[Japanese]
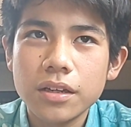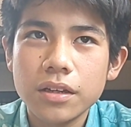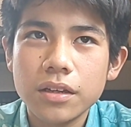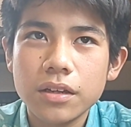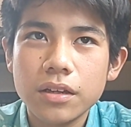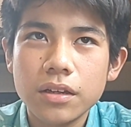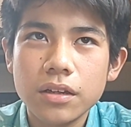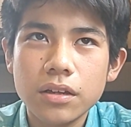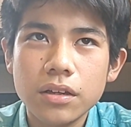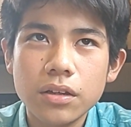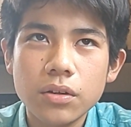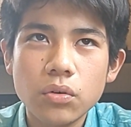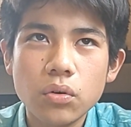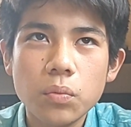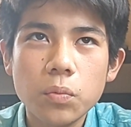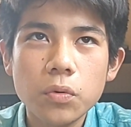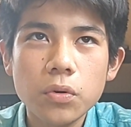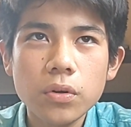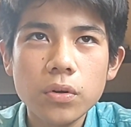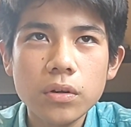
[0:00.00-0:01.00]

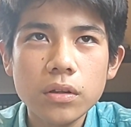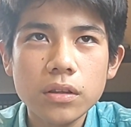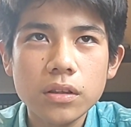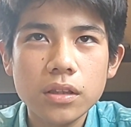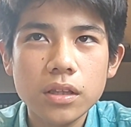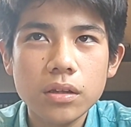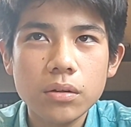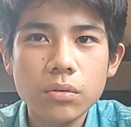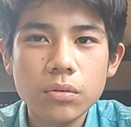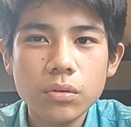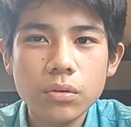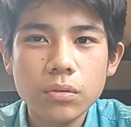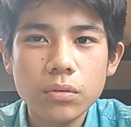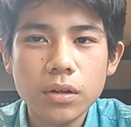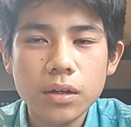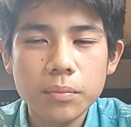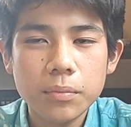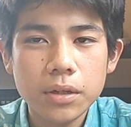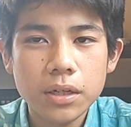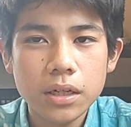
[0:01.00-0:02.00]
えー、覚えているの
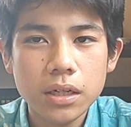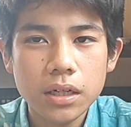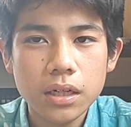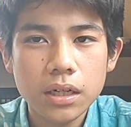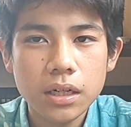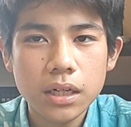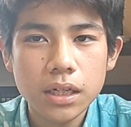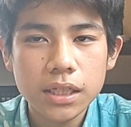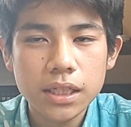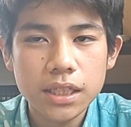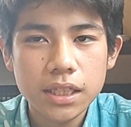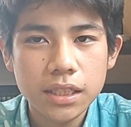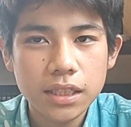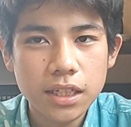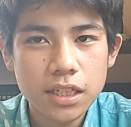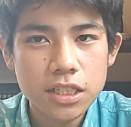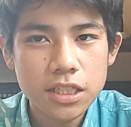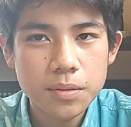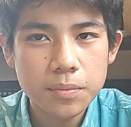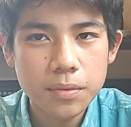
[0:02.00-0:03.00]
は、まあ、
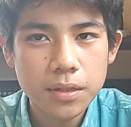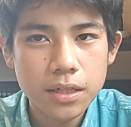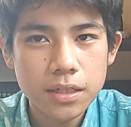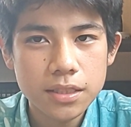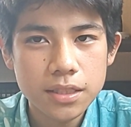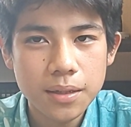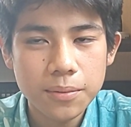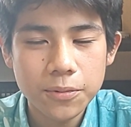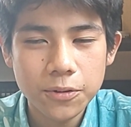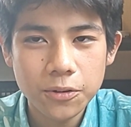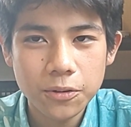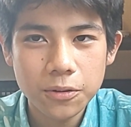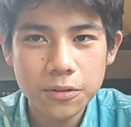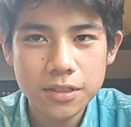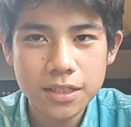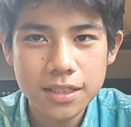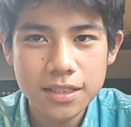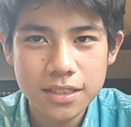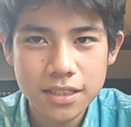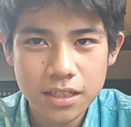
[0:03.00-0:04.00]
北島三郎
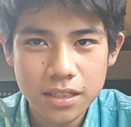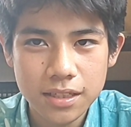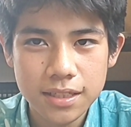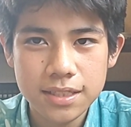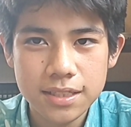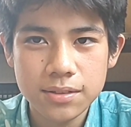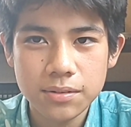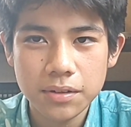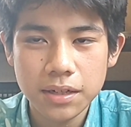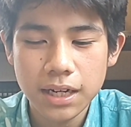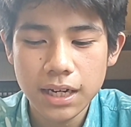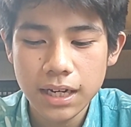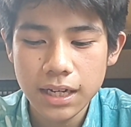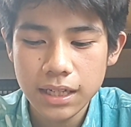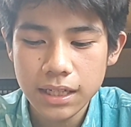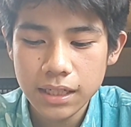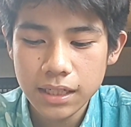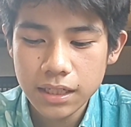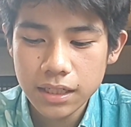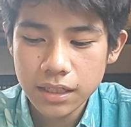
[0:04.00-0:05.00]
先生ですとか、
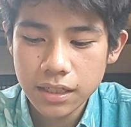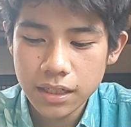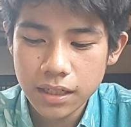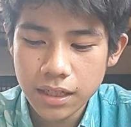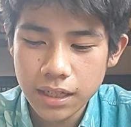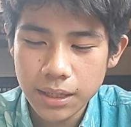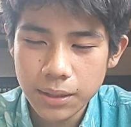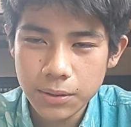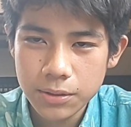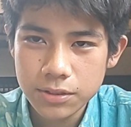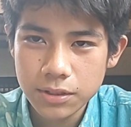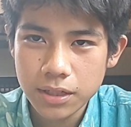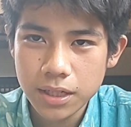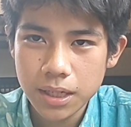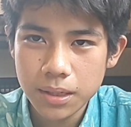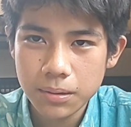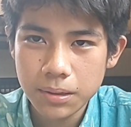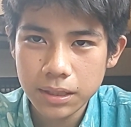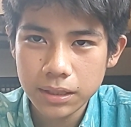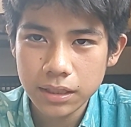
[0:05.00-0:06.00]
えー、細
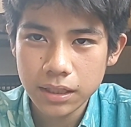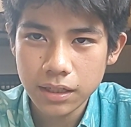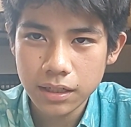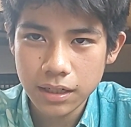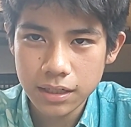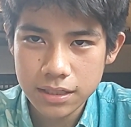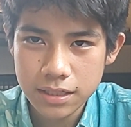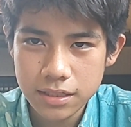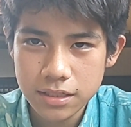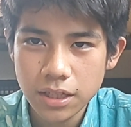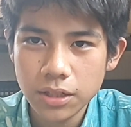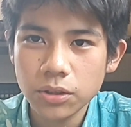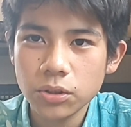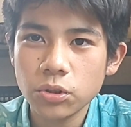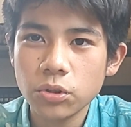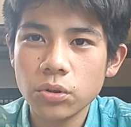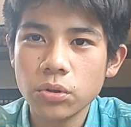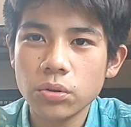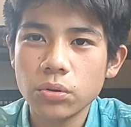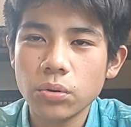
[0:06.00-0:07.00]
川隆さん
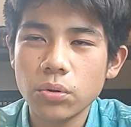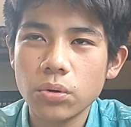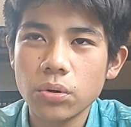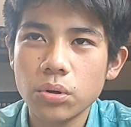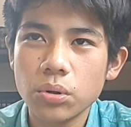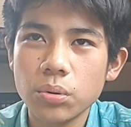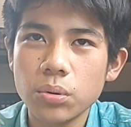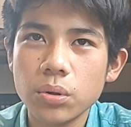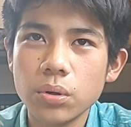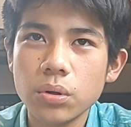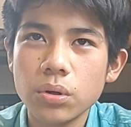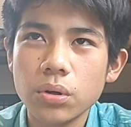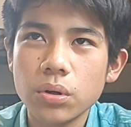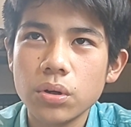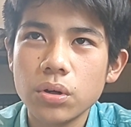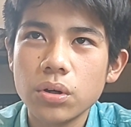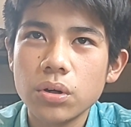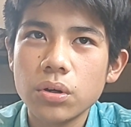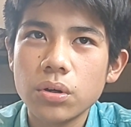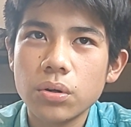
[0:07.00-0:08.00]
というとこ
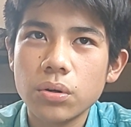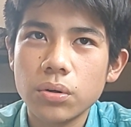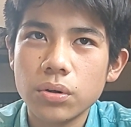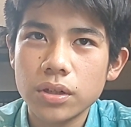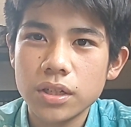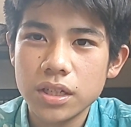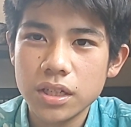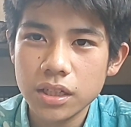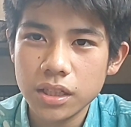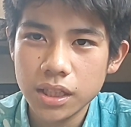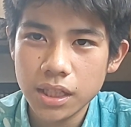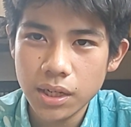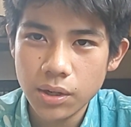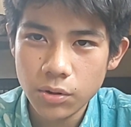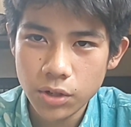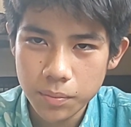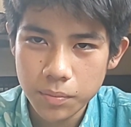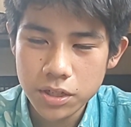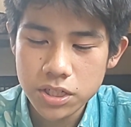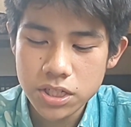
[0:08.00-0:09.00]
ろを聞いて
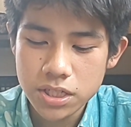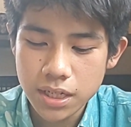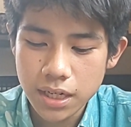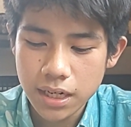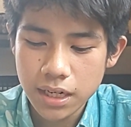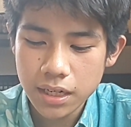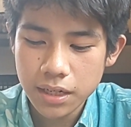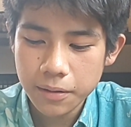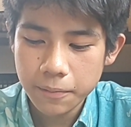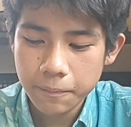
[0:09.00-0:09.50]
おりましたが、